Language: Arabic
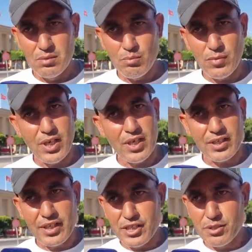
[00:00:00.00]
ما
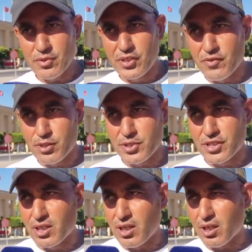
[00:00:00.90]
كاينش كيفاش باش
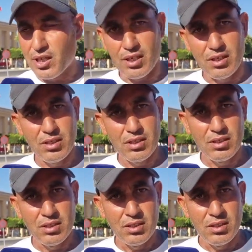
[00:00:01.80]
نطلقها آه،
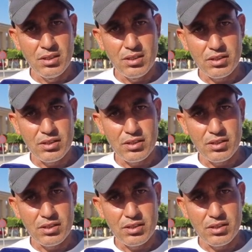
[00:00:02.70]
علاش